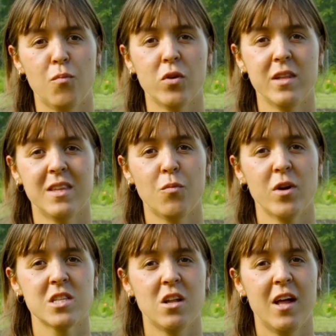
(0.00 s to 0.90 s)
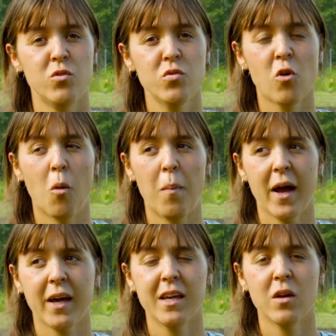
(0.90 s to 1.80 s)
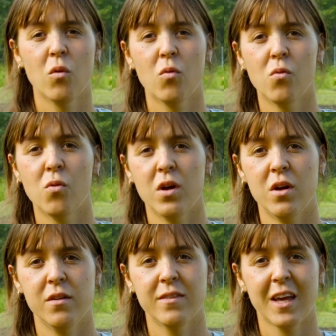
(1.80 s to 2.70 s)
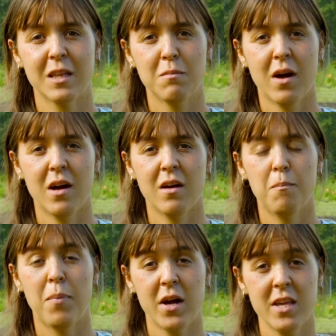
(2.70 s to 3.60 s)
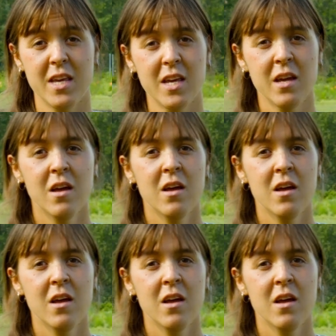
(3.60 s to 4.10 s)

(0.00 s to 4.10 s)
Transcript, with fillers: pour les témoins sols à nu comparé aux traitements paillés